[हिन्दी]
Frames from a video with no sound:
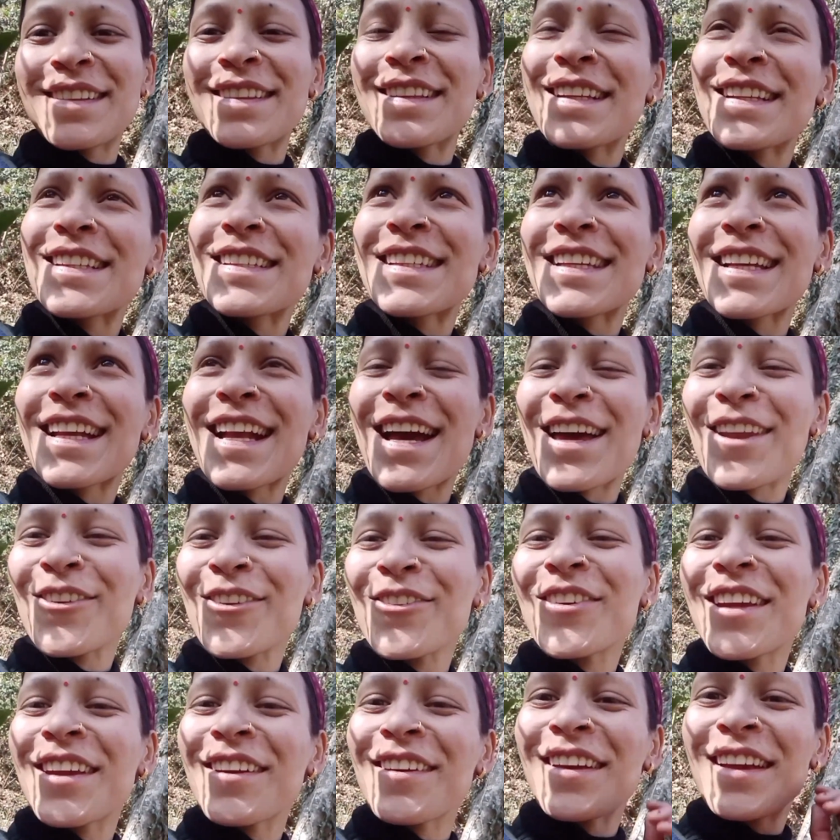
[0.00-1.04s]
तीन शिकार
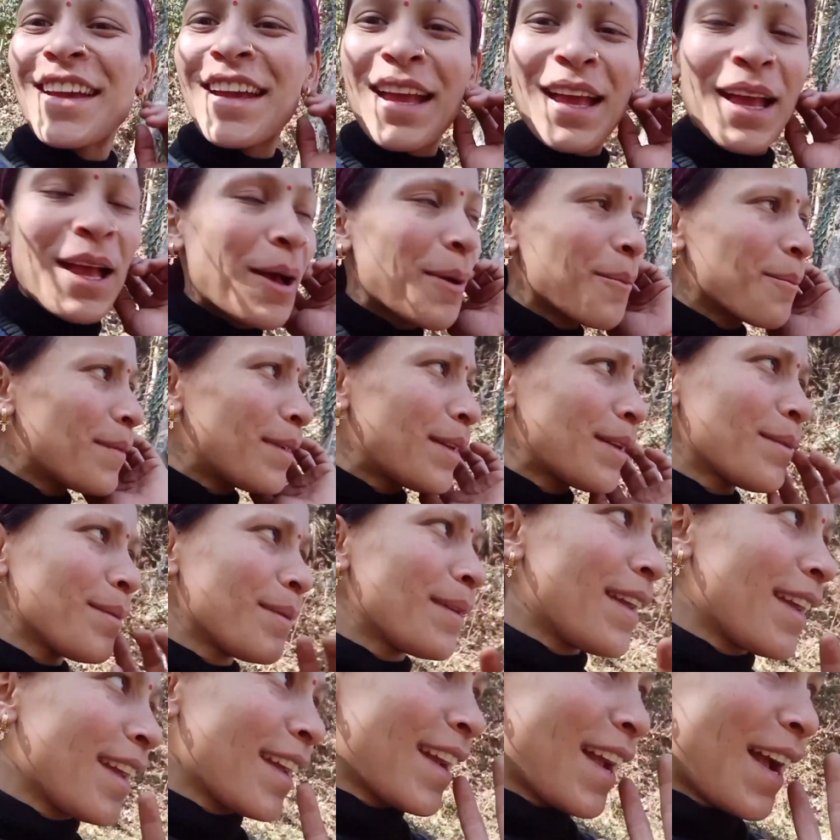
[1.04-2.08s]
वही मतलब
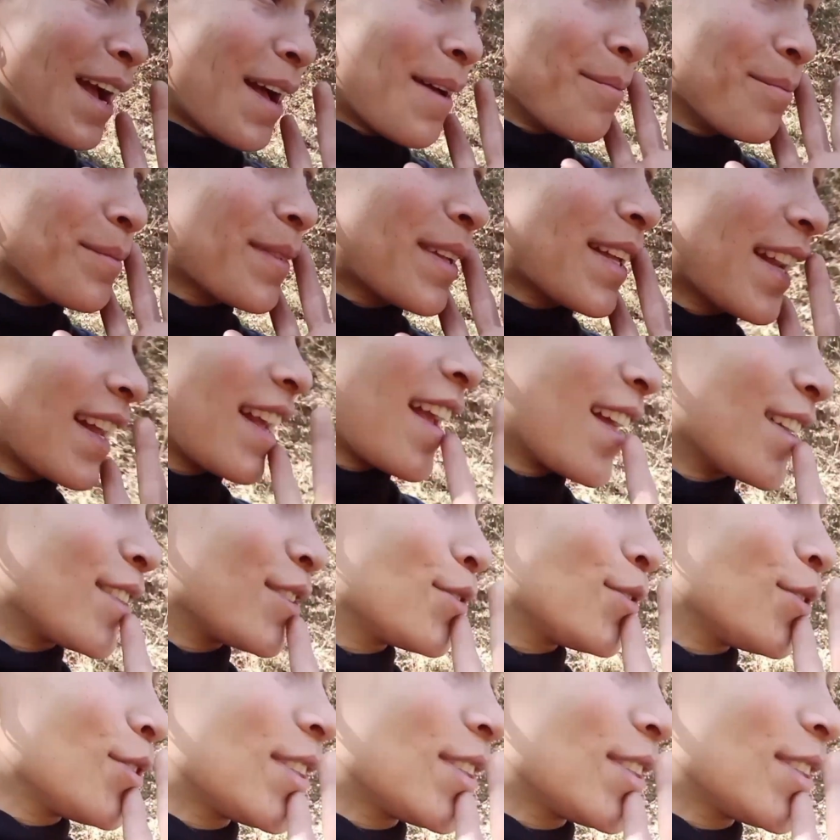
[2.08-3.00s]
एक काम करके आते हो तो